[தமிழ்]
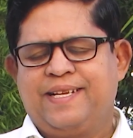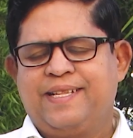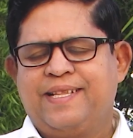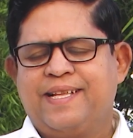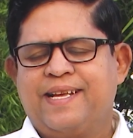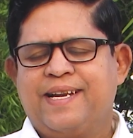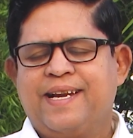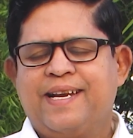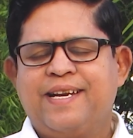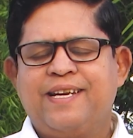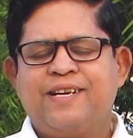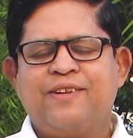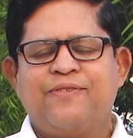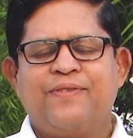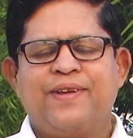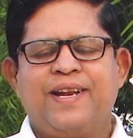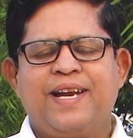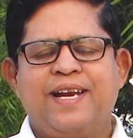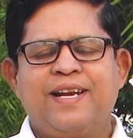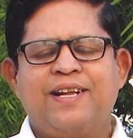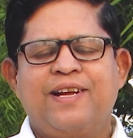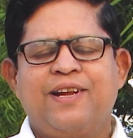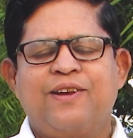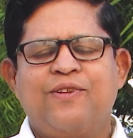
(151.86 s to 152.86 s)
இந்த ரெண்டு
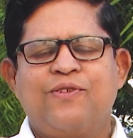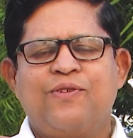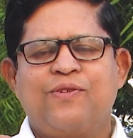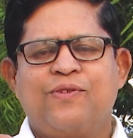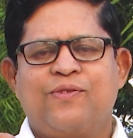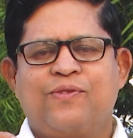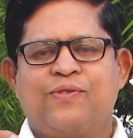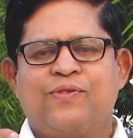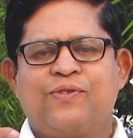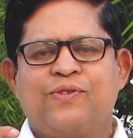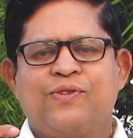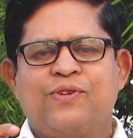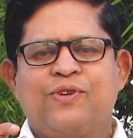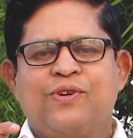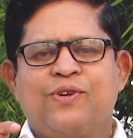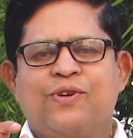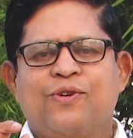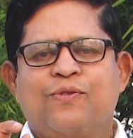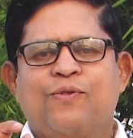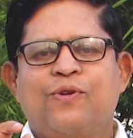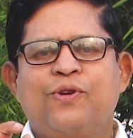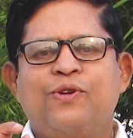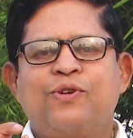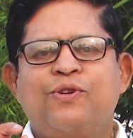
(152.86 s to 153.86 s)
விரல்களும்
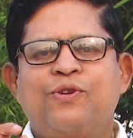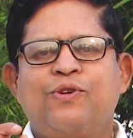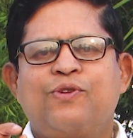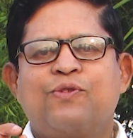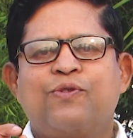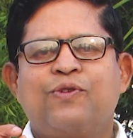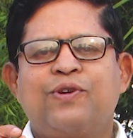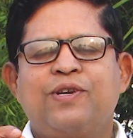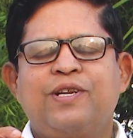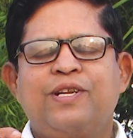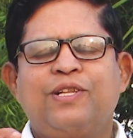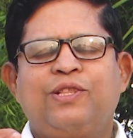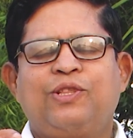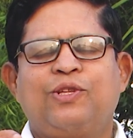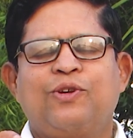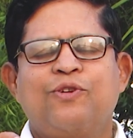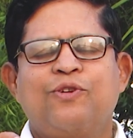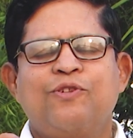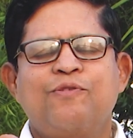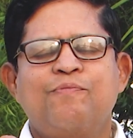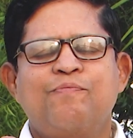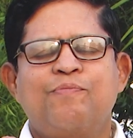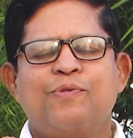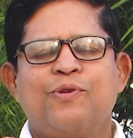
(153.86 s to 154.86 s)
ஒன்றுக்கொன்று
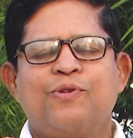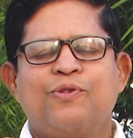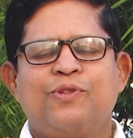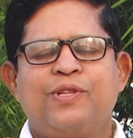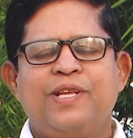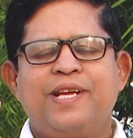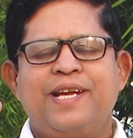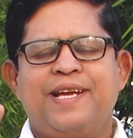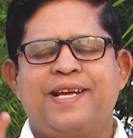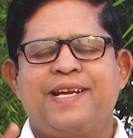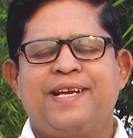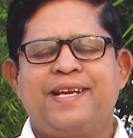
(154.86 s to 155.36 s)
தொடும்போது